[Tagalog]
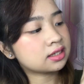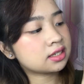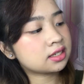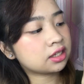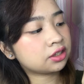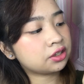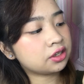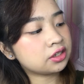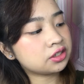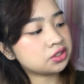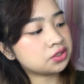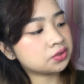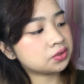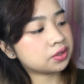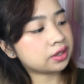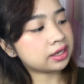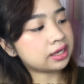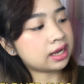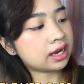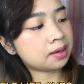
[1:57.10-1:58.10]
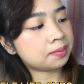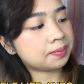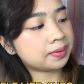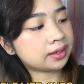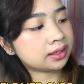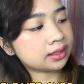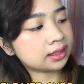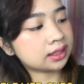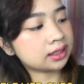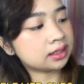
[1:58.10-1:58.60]
Tapos ito yung itsura niya
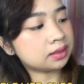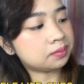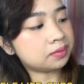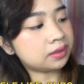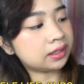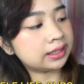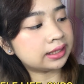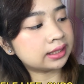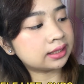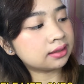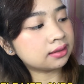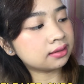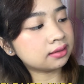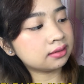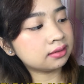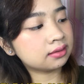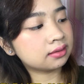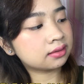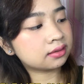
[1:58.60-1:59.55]
kapag na-blend.